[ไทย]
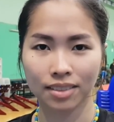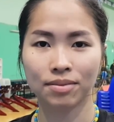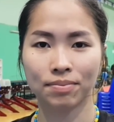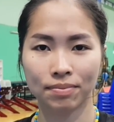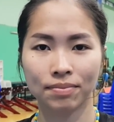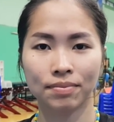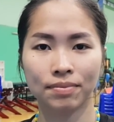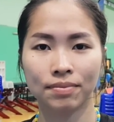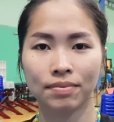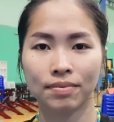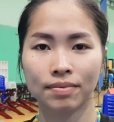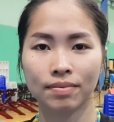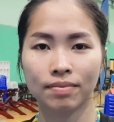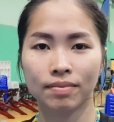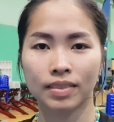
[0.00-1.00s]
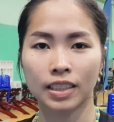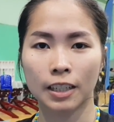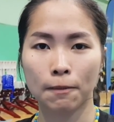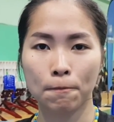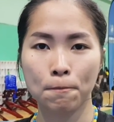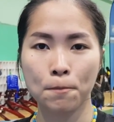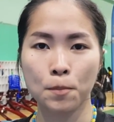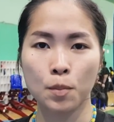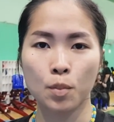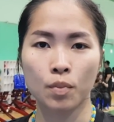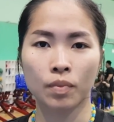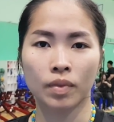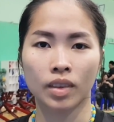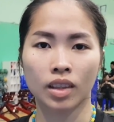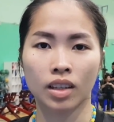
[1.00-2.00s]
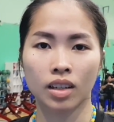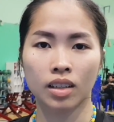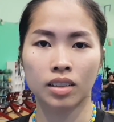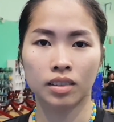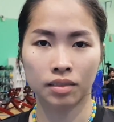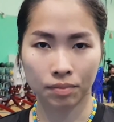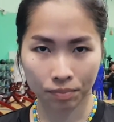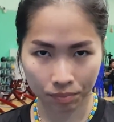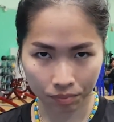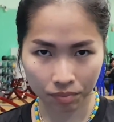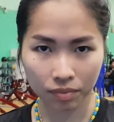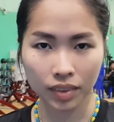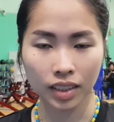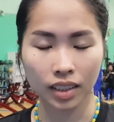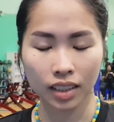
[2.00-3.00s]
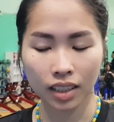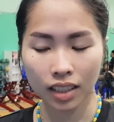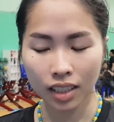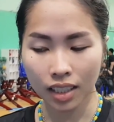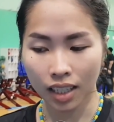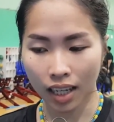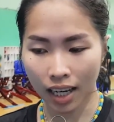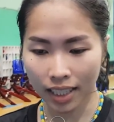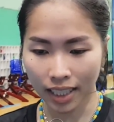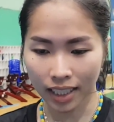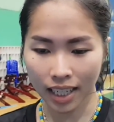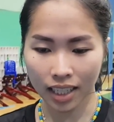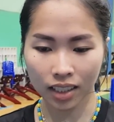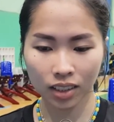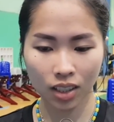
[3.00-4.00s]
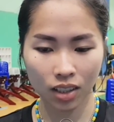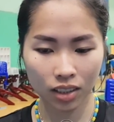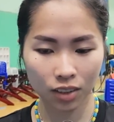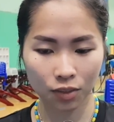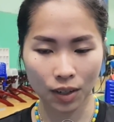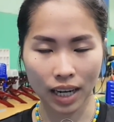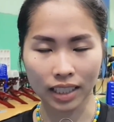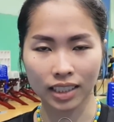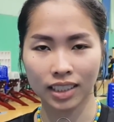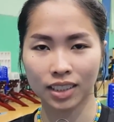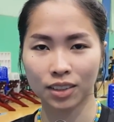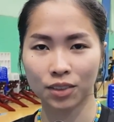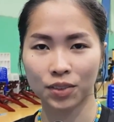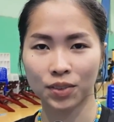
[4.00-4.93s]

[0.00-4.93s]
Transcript: สุดท้ายครับฝากถึงแฟนๆแบดมินตันชาวไทยนิดหนึ่งค่ะอย่างแรกก็ต้องฝากถึง